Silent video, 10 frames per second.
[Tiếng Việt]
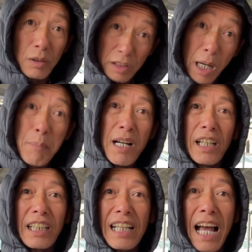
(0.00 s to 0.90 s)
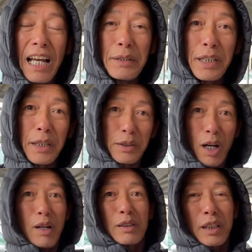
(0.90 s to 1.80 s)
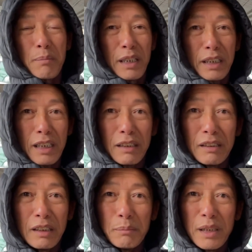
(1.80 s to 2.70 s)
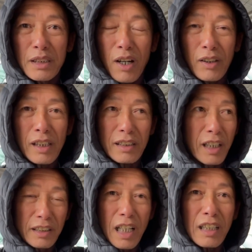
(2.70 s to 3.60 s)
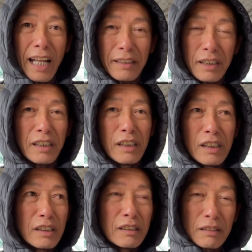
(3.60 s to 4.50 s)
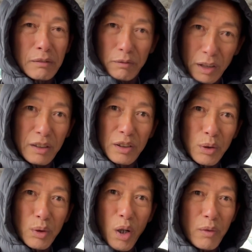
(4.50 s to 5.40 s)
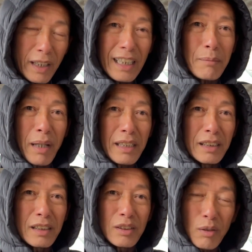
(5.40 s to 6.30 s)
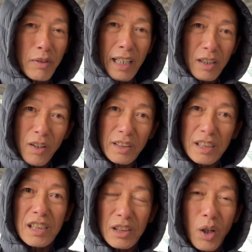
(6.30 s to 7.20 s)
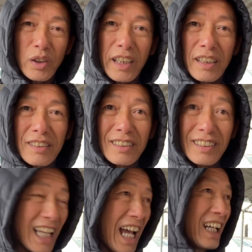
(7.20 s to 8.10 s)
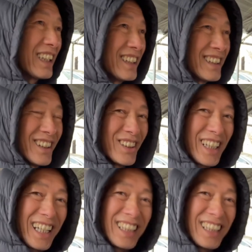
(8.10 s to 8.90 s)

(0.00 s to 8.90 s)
Trời mưa thì càng hãnh diện nữa đó, trời mưa đó, mưa gió đó, thời tiết lạnh đó vẫn chúng tôi vẫn lăn bánh được chứ không phải là có những không tắt máy rồi không dạ okay.